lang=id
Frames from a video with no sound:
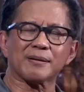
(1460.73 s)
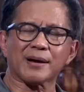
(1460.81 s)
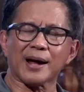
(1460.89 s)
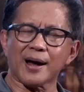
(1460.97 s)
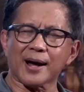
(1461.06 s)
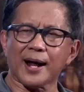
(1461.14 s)

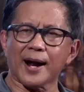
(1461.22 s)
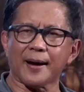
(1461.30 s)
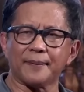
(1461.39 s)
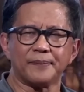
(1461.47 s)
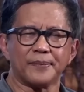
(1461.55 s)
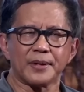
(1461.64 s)

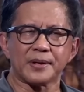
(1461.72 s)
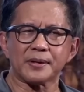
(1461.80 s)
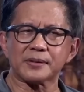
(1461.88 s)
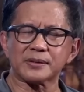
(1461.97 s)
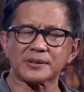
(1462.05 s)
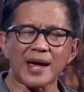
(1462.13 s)
kadangkala
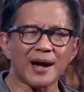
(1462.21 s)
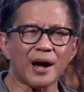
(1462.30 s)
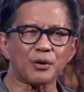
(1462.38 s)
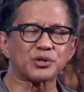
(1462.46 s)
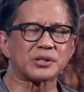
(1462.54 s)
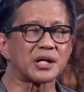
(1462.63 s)
saya
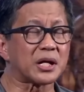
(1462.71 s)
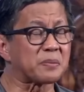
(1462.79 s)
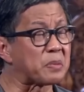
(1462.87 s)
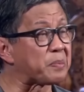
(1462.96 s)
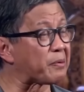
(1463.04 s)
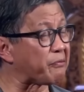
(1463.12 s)
harus sedikit
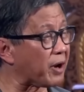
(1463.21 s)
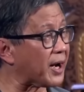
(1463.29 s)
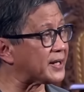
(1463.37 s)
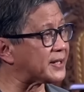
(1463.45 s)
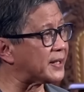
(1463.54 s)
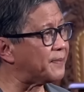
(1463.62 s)

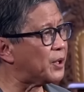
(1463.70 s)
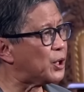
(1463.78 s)
memprovokasi